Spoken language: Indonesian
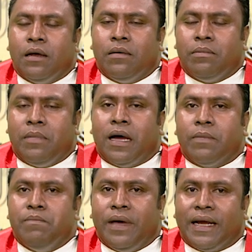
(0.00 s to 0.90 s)
mak
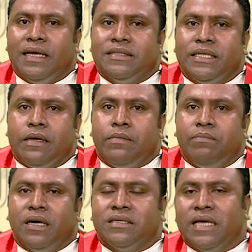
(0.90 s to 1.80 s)
merese
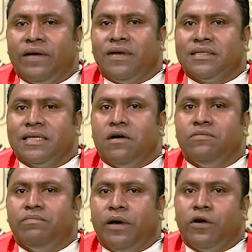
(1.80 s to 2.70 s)
ba salvasaun
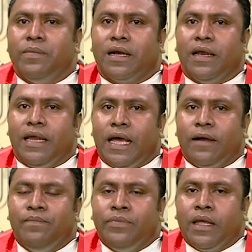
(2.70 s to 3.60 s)
marawa mak inian,
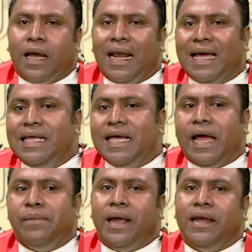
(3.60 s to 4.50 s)
kala ia é
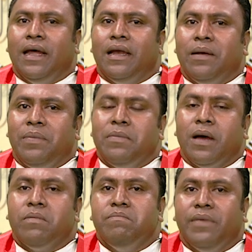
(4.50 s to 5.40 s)
ida nebe mak
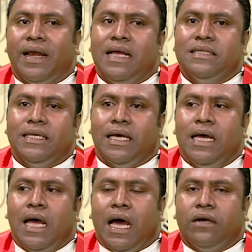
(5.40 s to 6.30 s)
merese
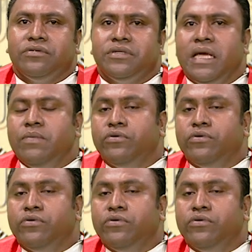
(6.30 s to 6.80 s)
atusimu